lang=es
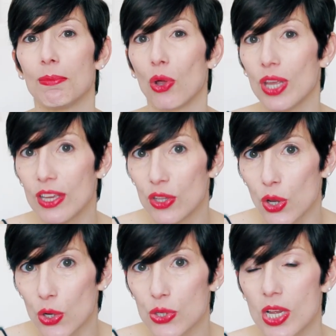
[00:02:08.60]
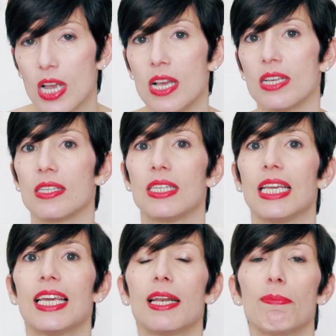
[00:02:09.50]
y modistos.
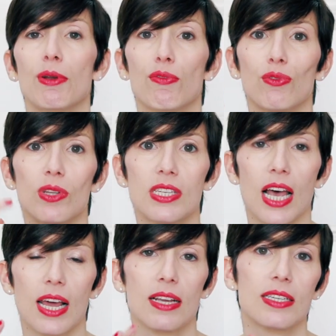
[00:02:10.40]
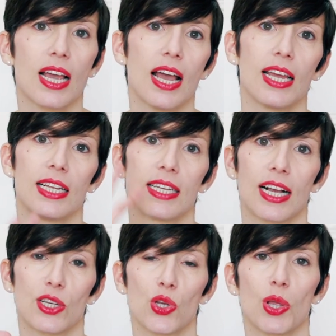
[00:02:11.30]
Si quieren profundizar, ya en ese
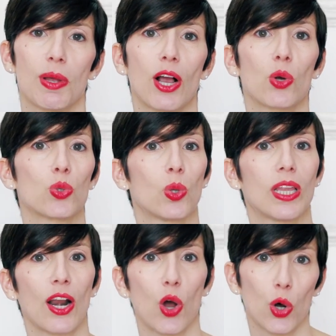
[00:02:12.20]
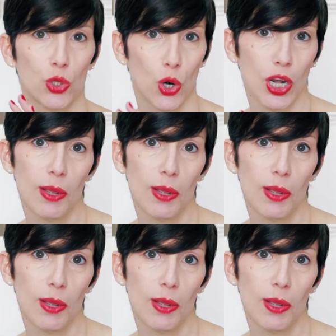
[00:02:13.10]
caso deberán consultar otros